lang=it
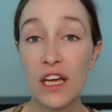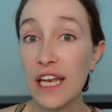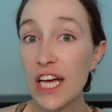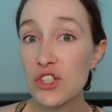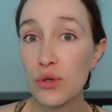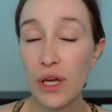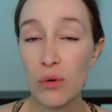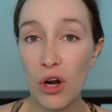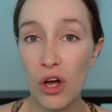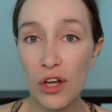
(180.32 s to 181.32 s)
l'acido
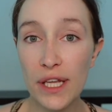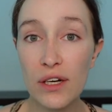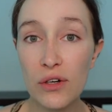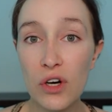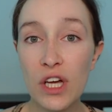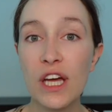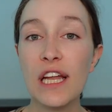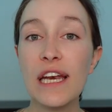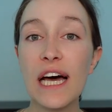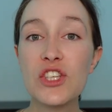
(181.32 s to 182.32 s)
ialuronico,
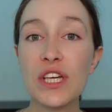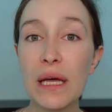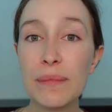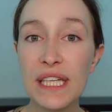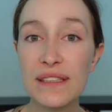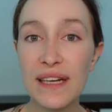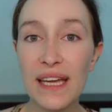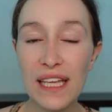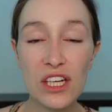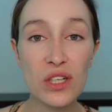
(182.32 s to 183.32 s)
la ceramide
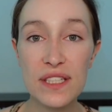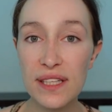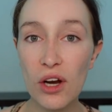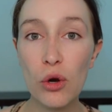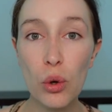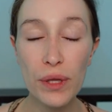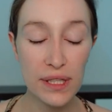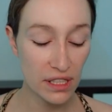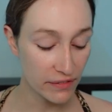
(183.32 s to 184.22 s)
3, il colesterolo, quindi